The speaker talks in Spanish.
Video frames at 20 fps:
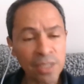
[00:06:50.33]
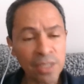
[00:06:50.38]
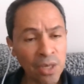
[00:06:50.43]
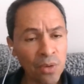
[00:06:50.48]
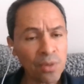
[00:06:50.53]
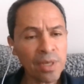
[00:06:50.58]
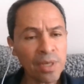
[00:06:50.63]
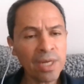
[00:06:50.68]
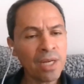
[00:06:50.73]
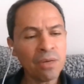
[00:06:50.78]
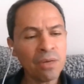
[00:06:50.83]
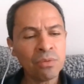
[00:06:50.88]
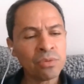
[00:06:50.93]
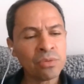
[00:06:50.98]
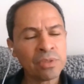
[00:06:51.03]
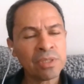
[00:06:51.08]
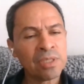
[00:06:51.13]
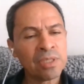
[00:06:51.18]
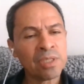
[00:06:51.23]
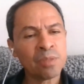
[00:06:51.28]
ni ahora en la
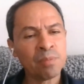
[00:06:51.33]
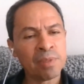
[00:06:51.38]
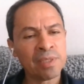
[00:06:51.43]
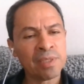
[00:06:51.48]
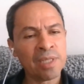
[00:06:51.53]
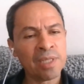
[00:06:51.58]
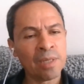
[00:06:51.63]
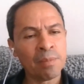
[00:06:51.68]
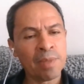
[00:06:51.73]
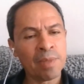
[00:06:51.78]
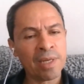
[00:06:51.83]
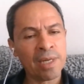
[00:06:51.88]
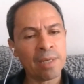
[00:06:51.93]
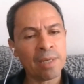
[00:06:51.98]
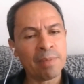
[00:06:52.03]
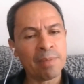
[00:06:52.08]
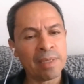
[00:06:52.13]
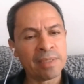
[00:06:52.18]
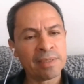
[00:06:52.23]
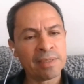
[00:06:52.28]
Justicia Especial para
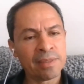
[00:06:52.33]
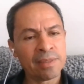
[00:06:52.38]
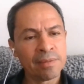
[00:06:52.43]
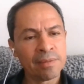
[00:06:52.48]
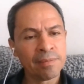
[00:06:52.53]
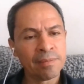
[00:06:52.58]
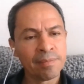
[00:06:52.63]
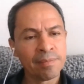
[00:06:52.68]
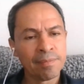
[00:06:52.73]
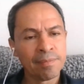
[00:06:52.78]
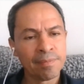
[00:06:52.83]
la Paz.